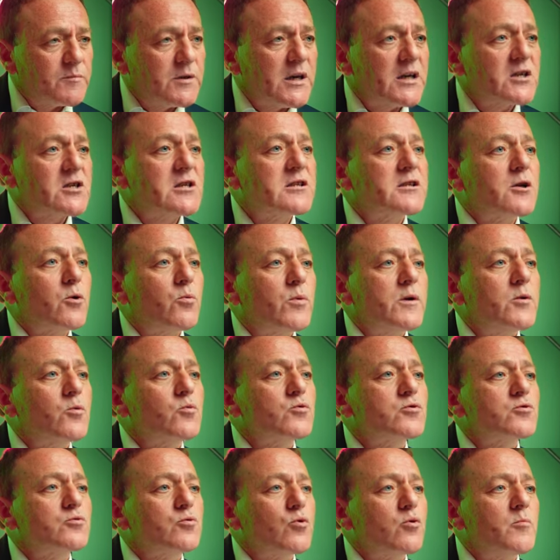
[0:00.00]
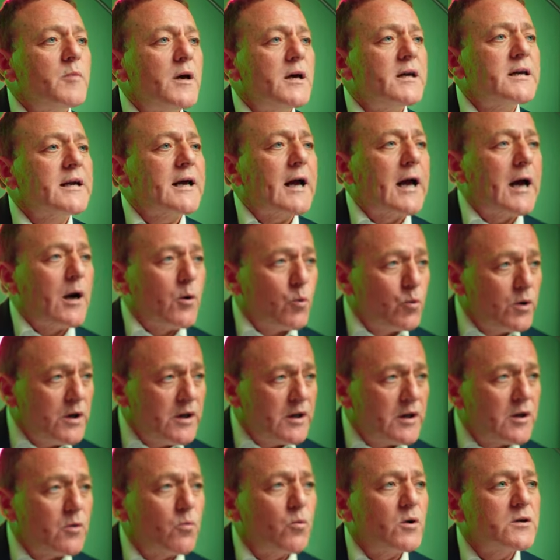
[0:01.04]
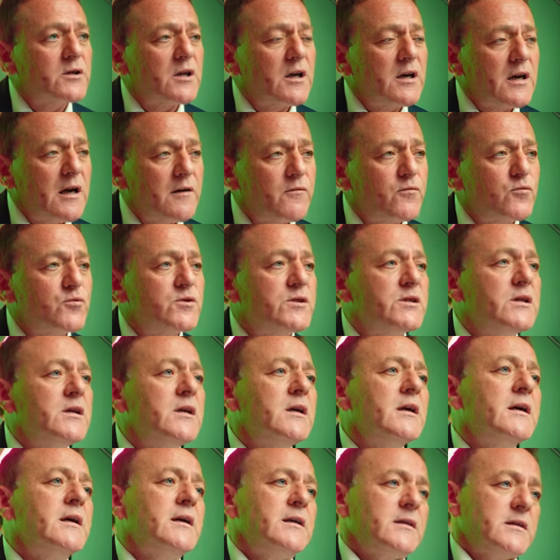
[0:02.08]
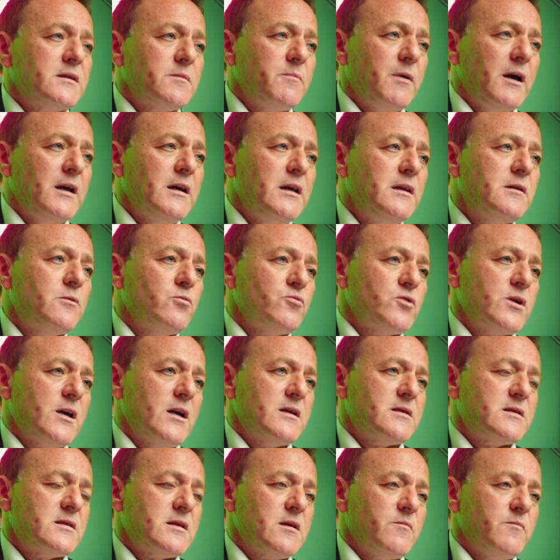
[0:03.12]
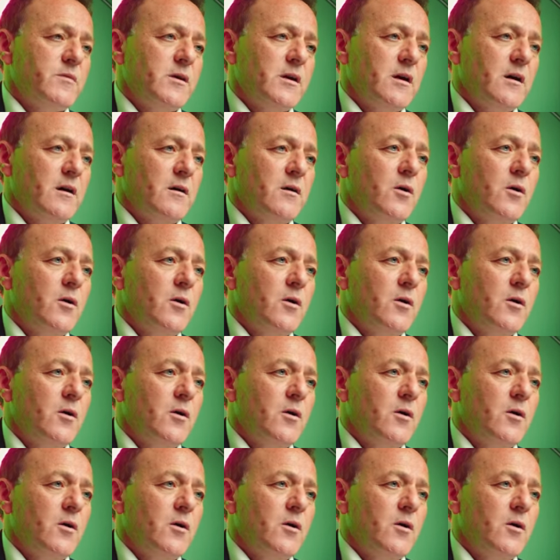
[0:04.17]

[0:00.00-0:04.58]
من أجل تكوين أسطول بحري قوي وتنافسي تبعا للتوجيهات السامية